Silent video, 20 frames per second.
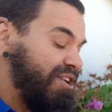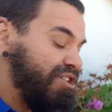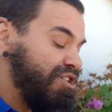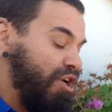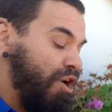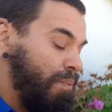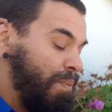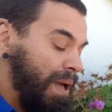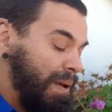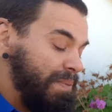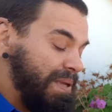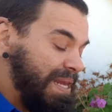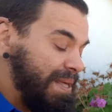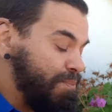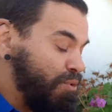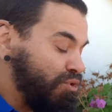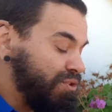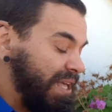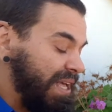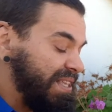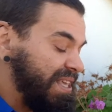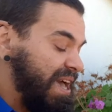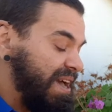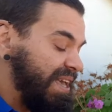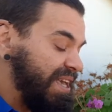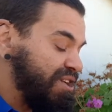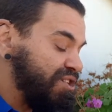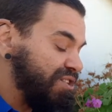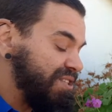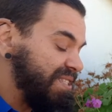encore parmi les
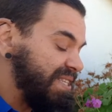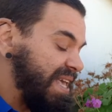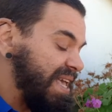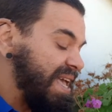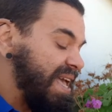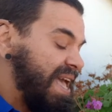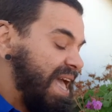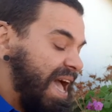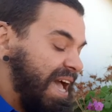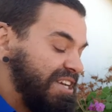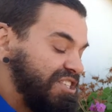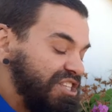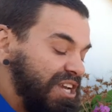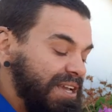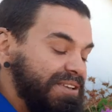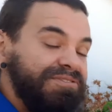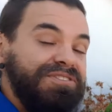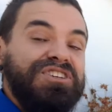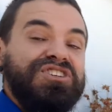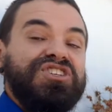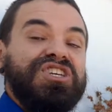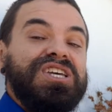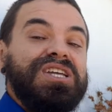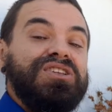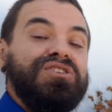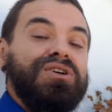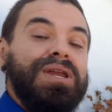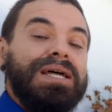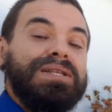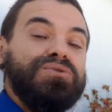montagnards écossais à chaque
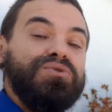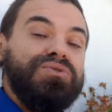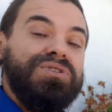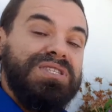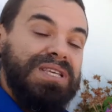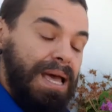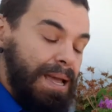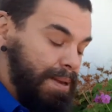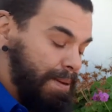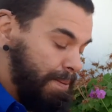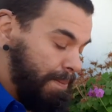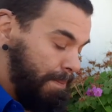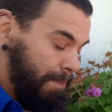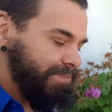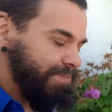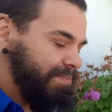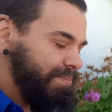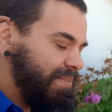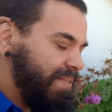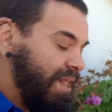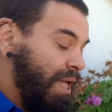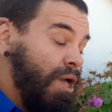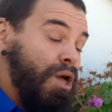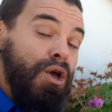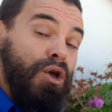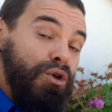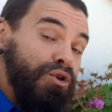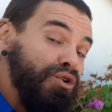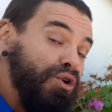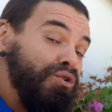vigile de la Toussaint.
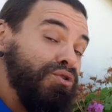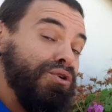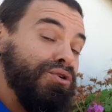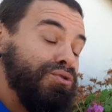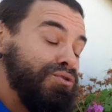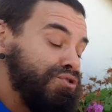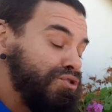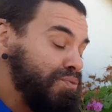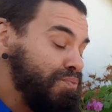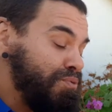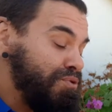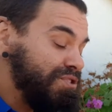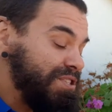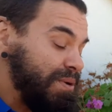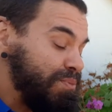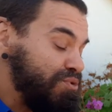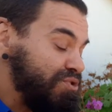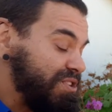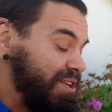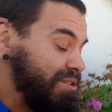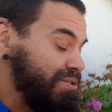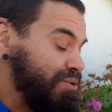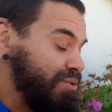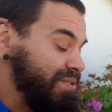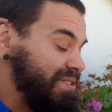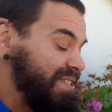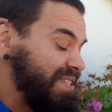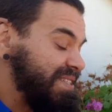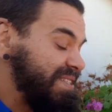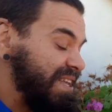Une autre coutume plus amusante
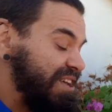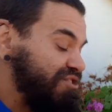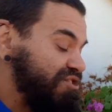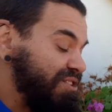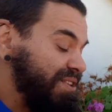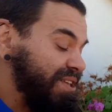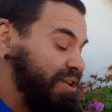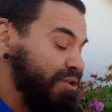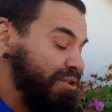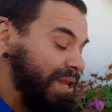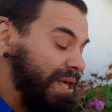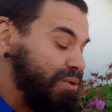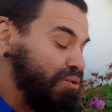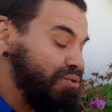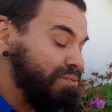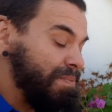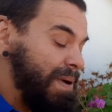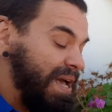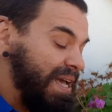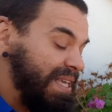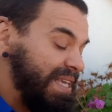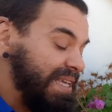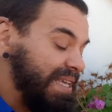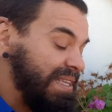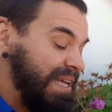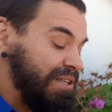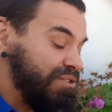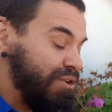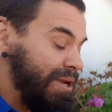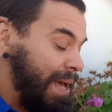consiste à jeter un anneau de mariée
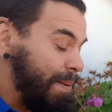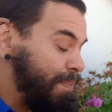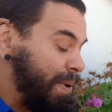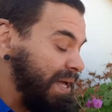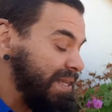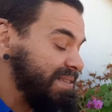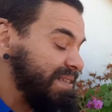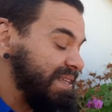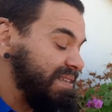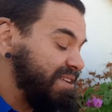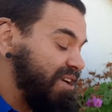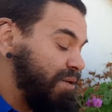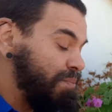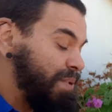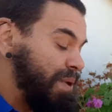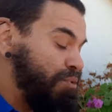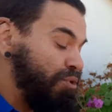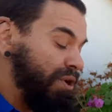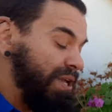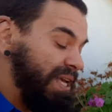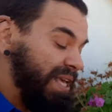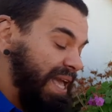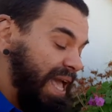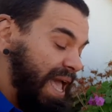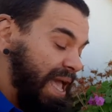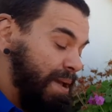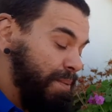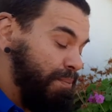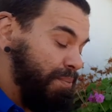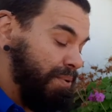dans de la pâte détrempée pour les
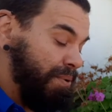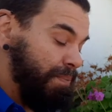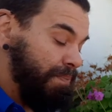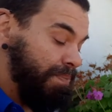crêpes.